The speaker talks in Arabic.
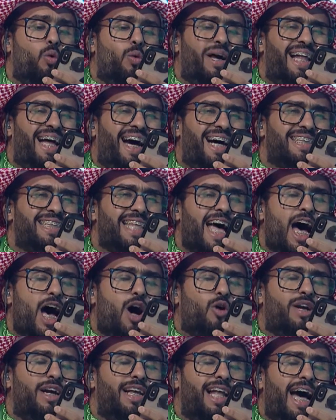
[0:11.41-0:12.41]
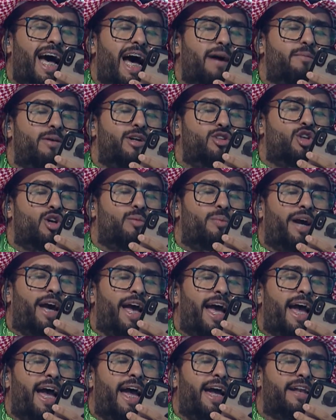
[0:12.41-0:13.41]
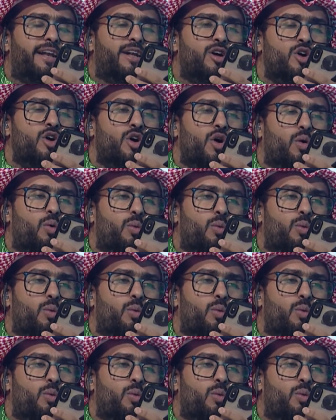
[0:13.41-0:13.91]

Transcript: والعطاء وكل عام وانتم بخير